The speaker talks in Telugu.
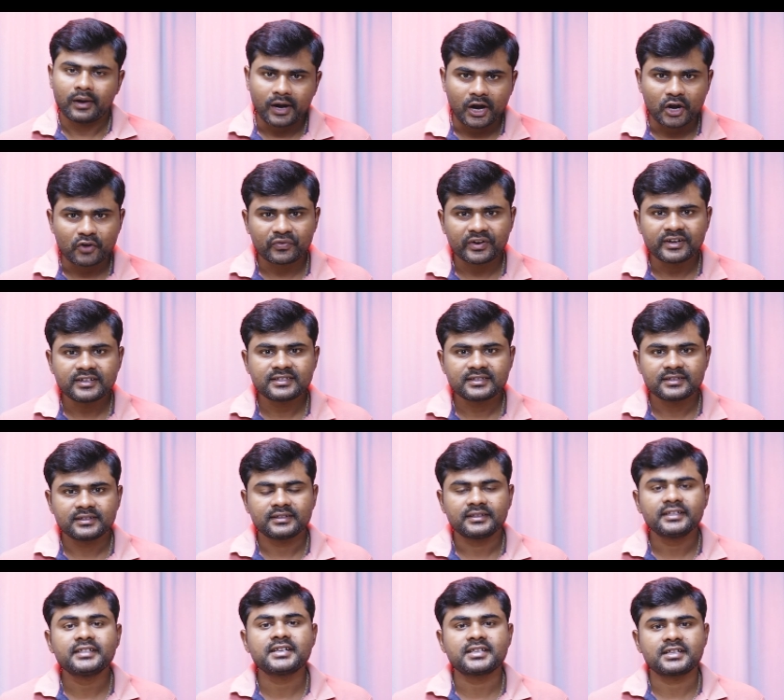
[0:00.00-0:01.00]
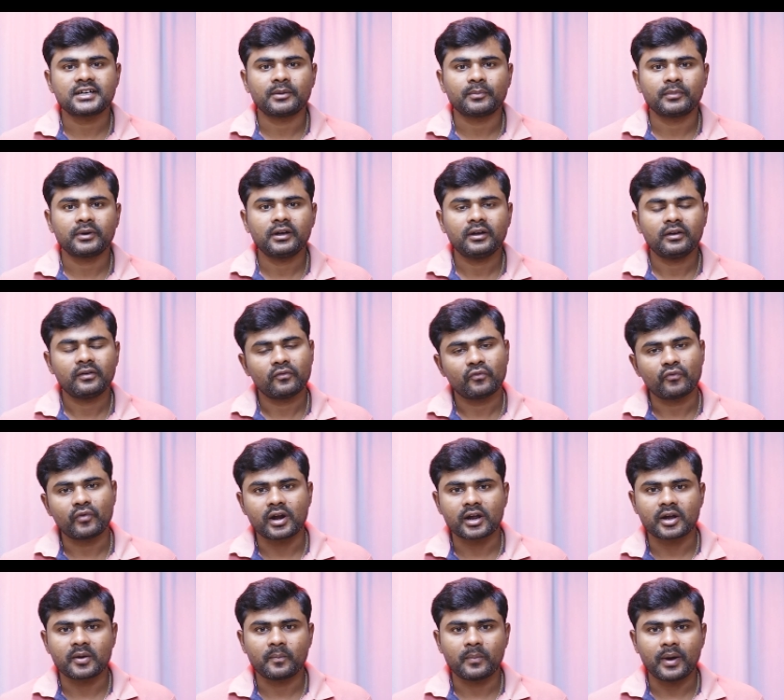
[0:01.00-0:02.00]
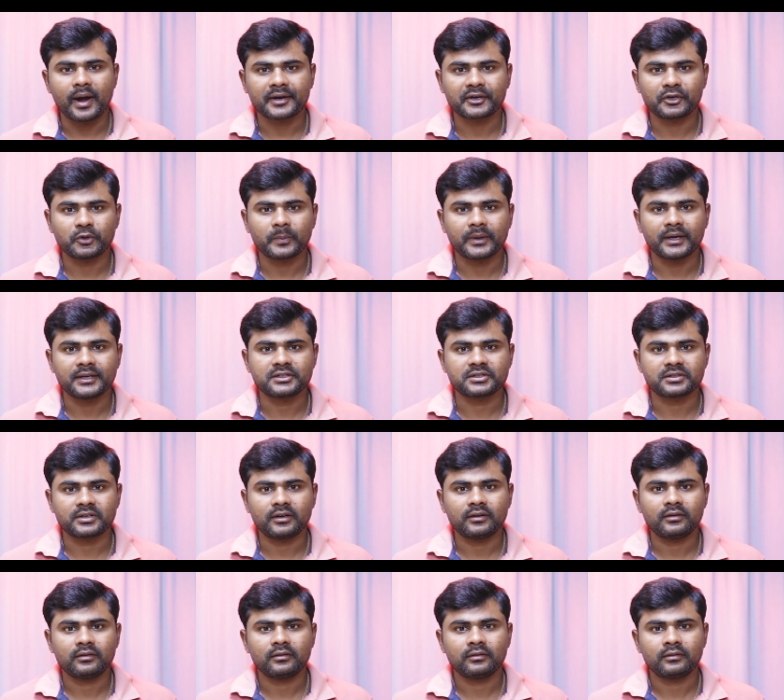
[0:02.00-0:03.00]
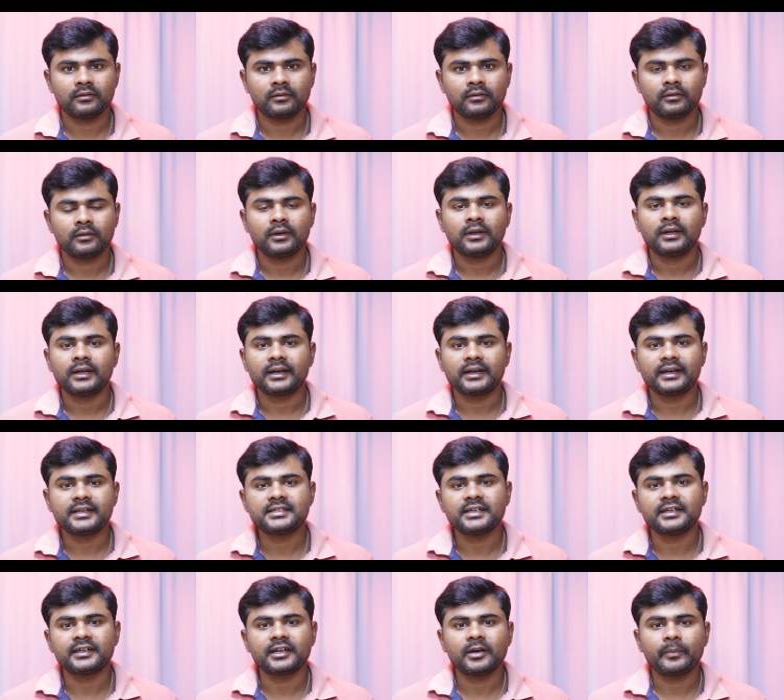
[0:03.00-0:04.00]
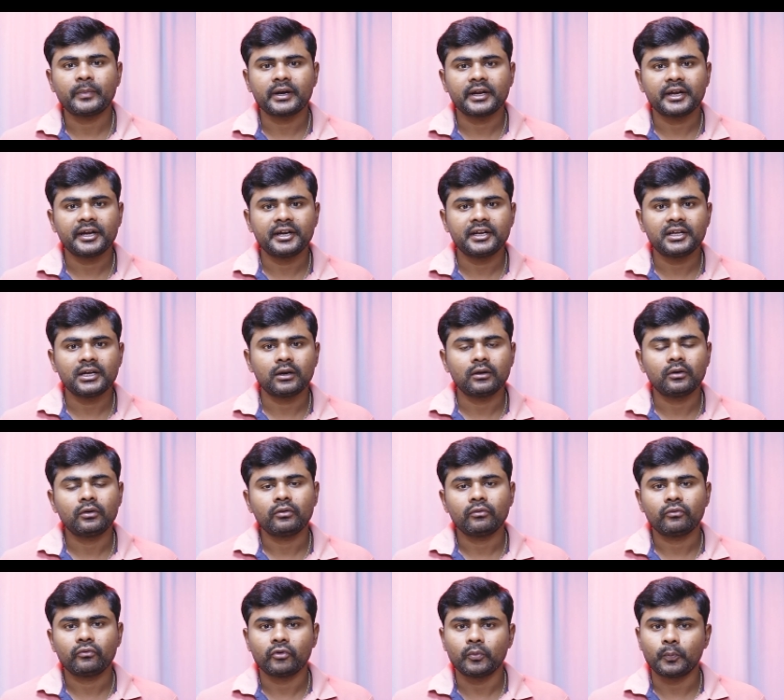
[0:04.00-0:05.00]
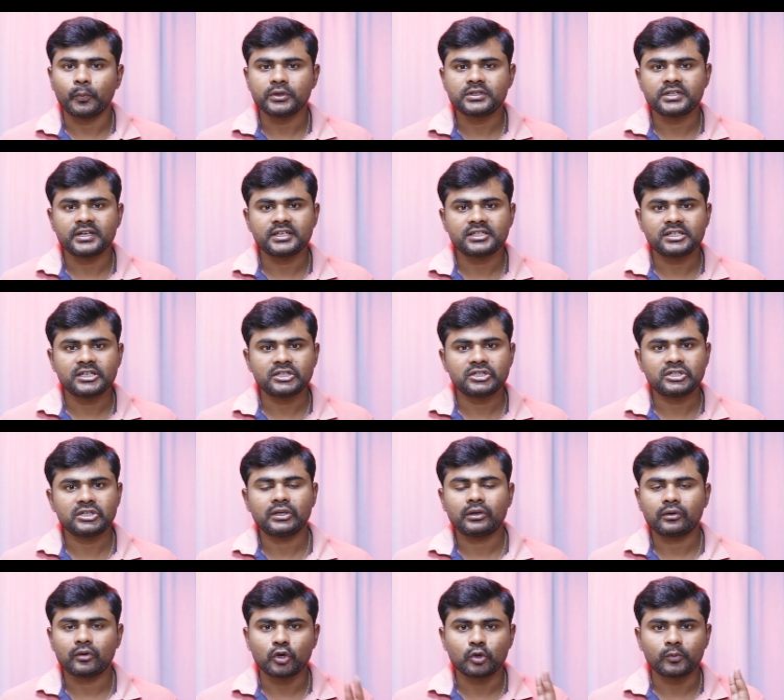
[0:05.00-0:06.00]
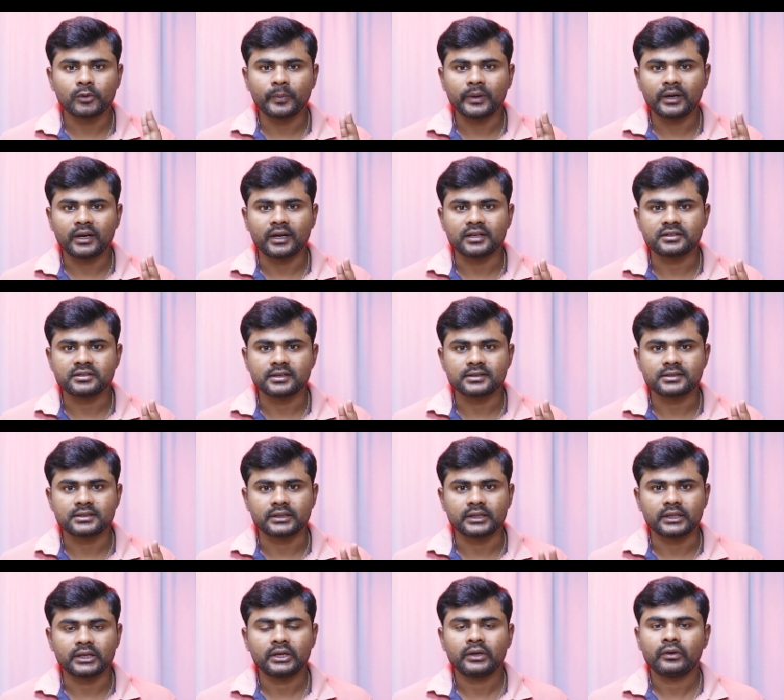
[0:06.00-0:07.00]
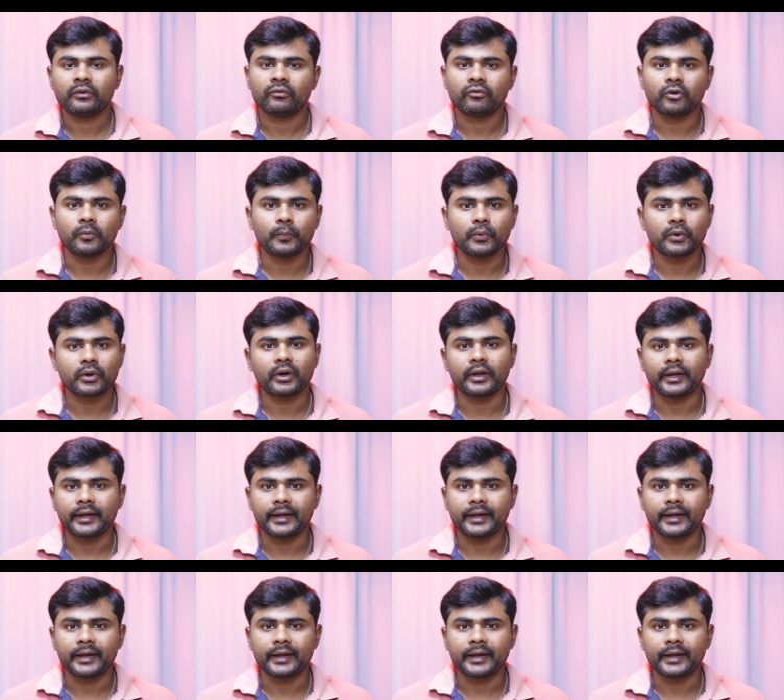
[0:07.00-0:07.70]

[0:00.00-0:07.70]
హాయ్ ఫ్రెండ్స్ దిస్ ఇస్ రమ్న వెల్కమ్ బ్యాక్ టు మై ఛానల్ రీసెంట్గా మన ఇండియాలో ఒప్పో సిరీస్ నుంచి రెండు మొబైల్ లాంచ్ చేసింది ఒప్పో రెండు